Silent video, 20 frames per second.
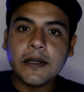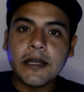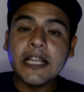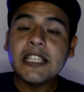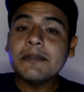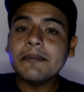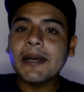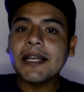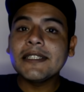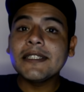
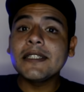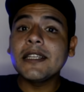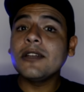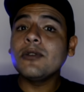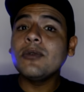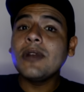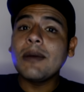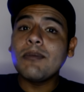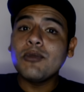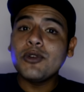Es más,
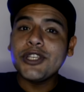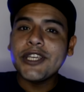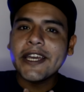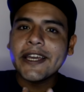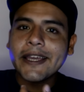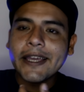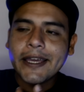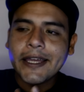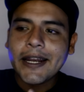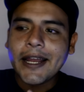tiene una
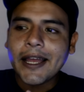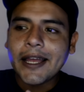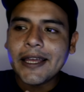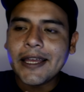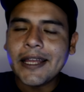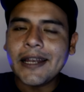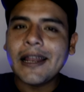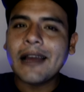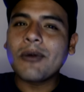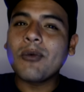muñequera
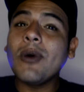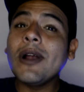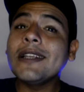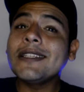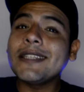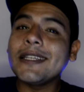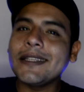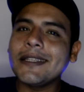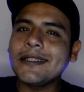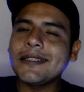en la cual
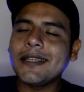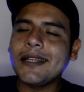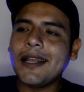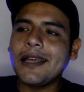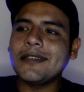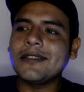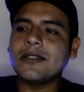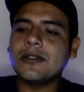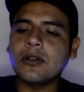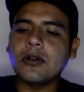se dice la
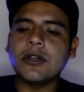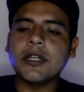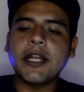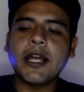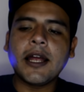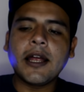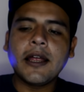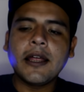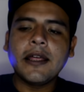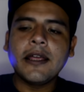
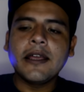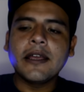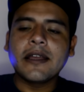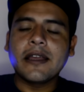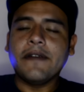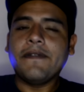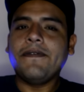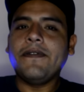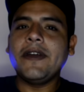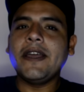historia
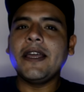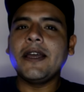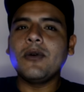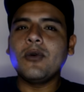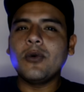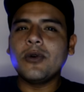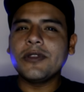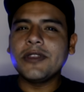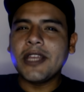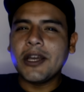que fue
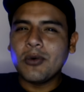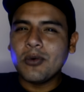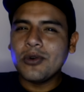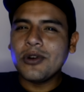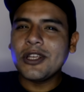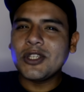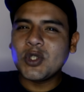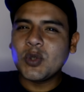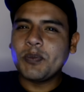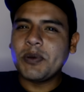de
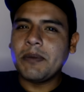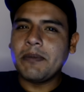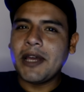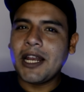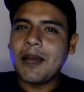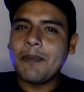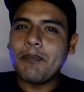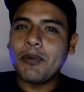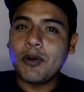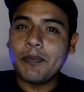una de sus
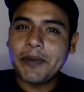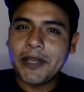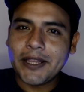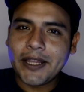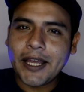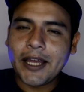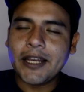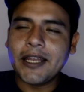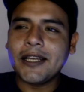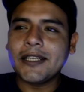primeras
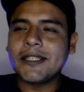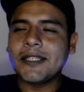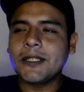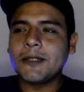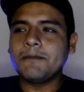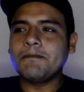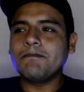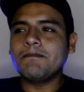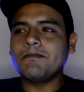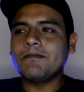propietarias.